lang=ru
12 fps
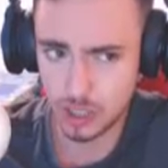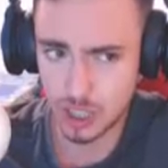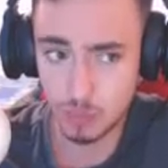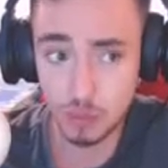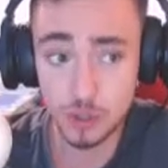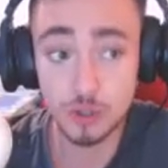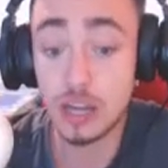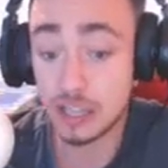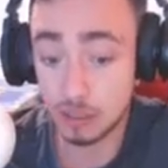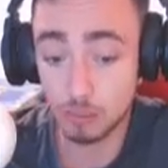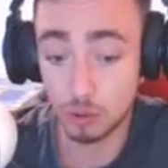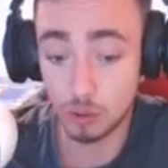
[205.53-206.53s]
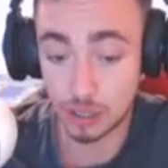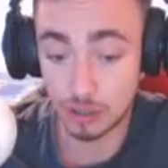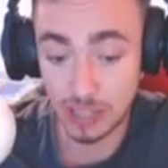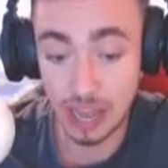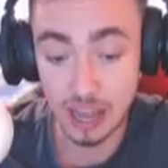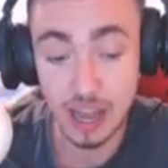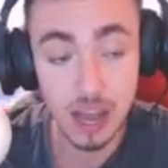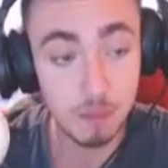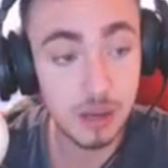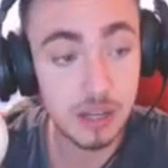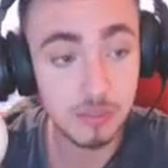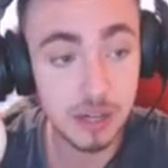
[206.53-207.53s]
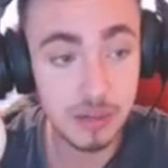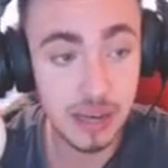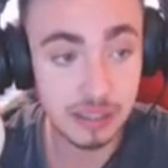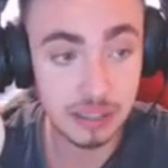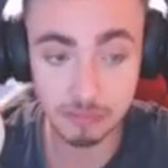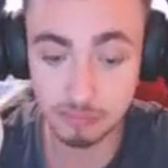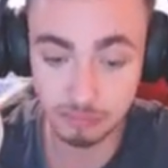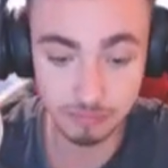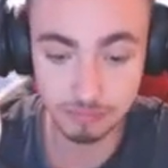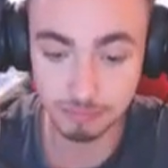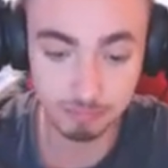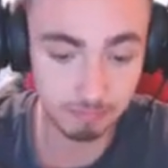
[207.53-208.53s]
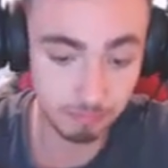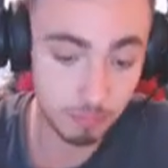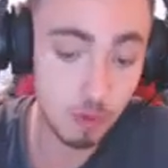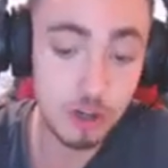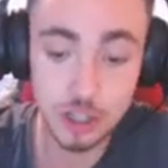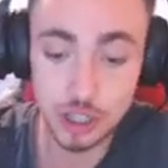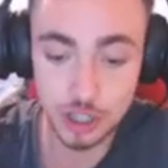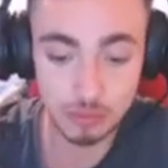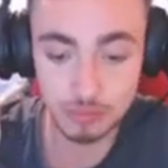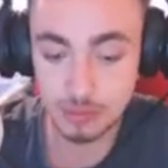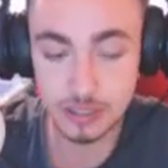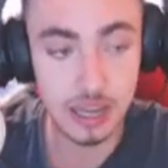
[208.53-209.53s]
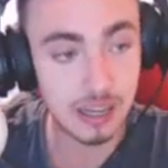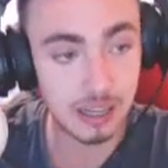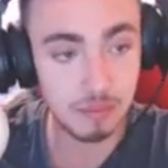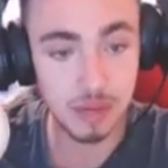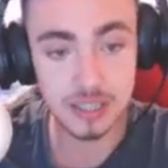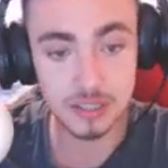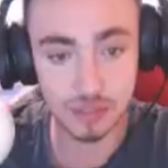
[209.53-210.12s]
С помощью лаки-блоков, да. Поэтому, ребята, больше, чем стак алмазов,